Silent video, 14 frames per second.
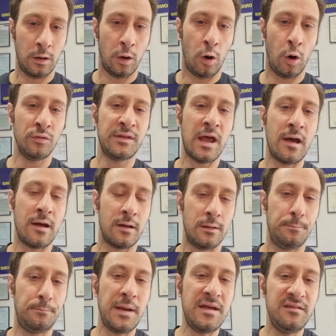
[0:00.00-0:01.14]
en un
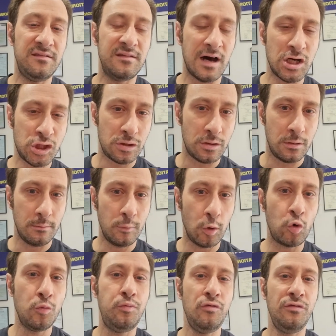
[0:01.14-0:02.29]
paysage beaucoup
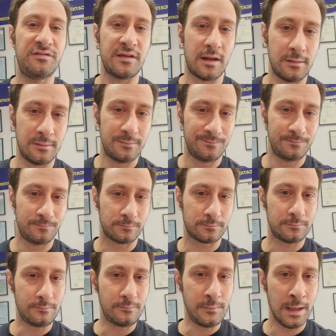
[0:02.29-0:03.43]
plus sain.
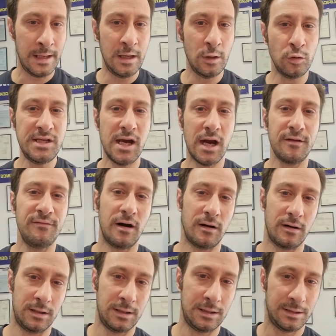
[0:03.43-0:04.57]
Et on n'y arrivera
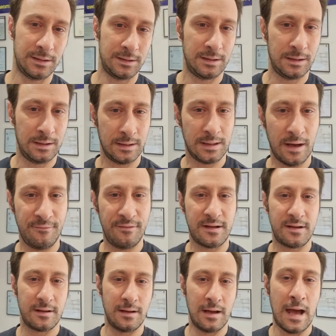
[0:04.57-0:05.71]
qu'avec
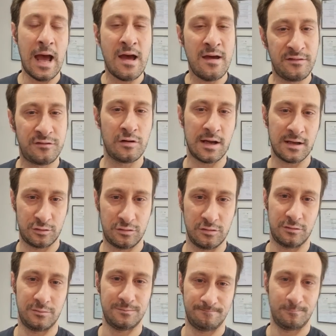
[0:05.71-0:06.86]
un seul acteur
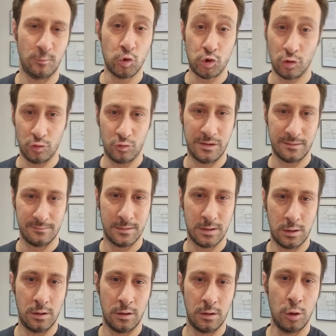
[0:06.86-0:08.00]
aujourd'hui,
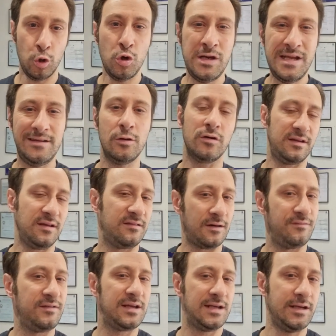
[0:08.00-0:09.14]
le leader des avis
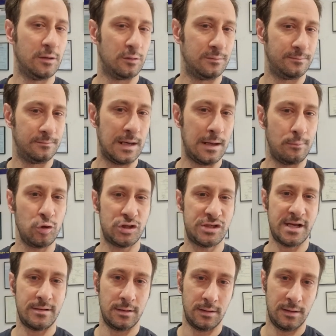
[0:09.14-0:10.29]
clients, la blockchain.
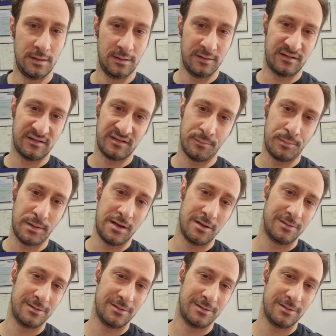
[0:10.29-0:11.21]
Ça s'appelle